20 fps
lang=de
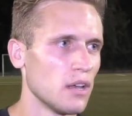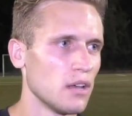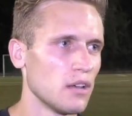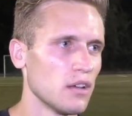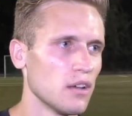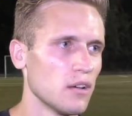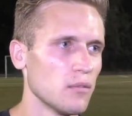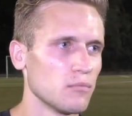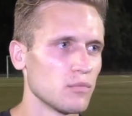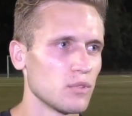
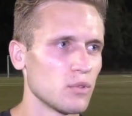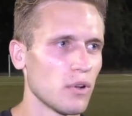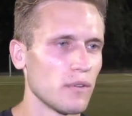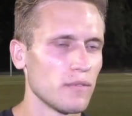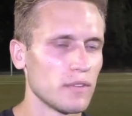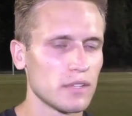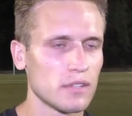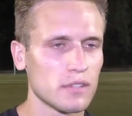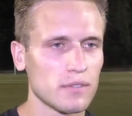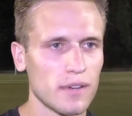Ähm, so haben
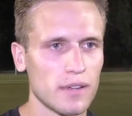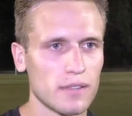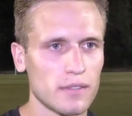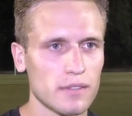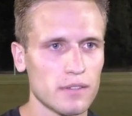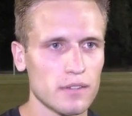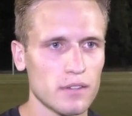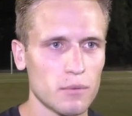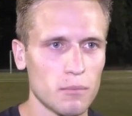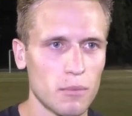wir das
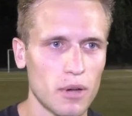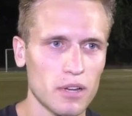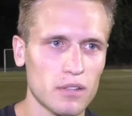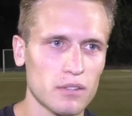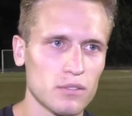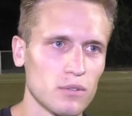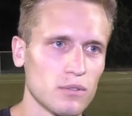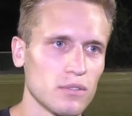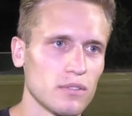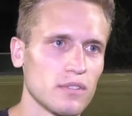2-1 nicht
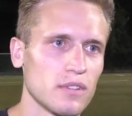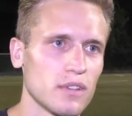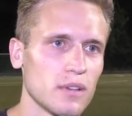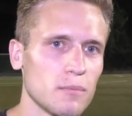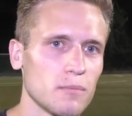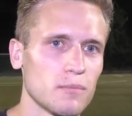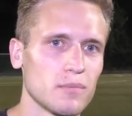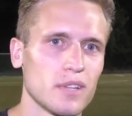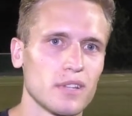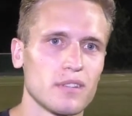gemacht und
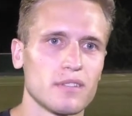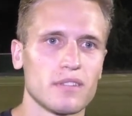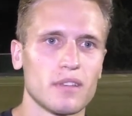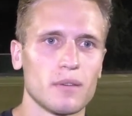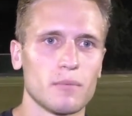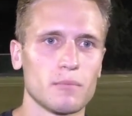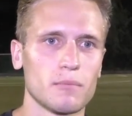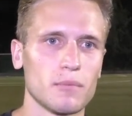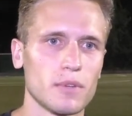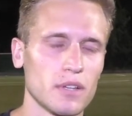ähm, dann ist
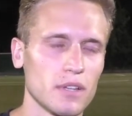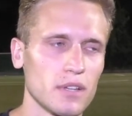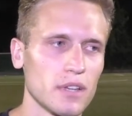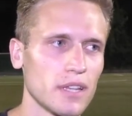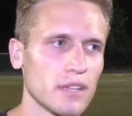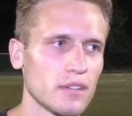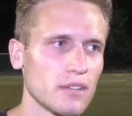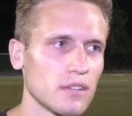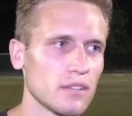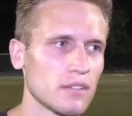am äh,
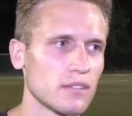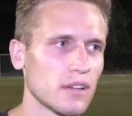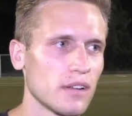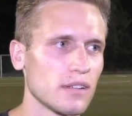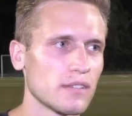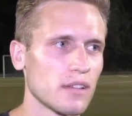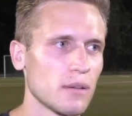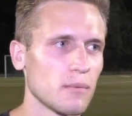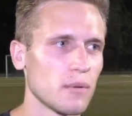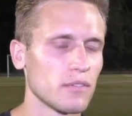Ende
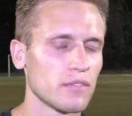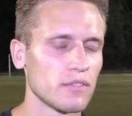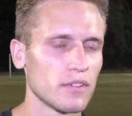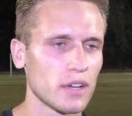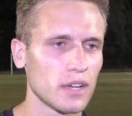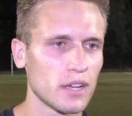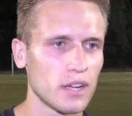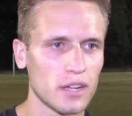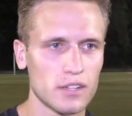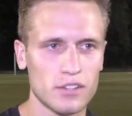Zeitzahlen
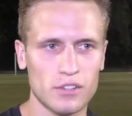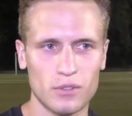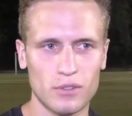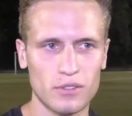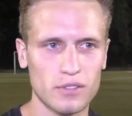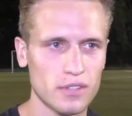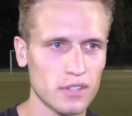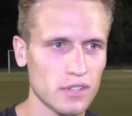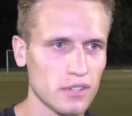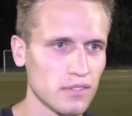einfach
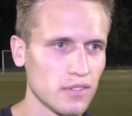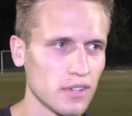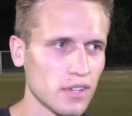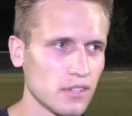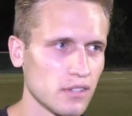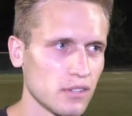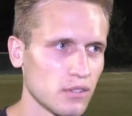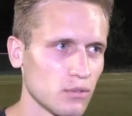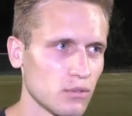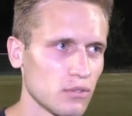kaltschnäuzig
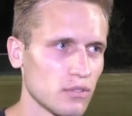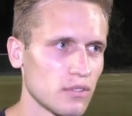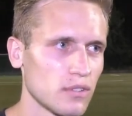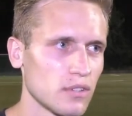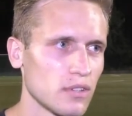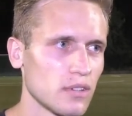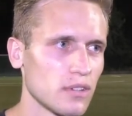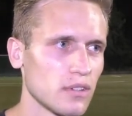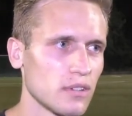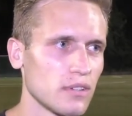gewesen und
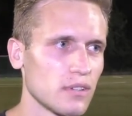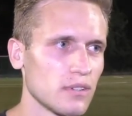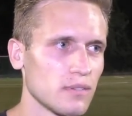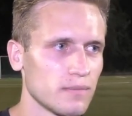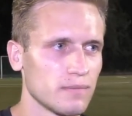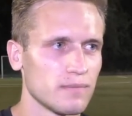äh,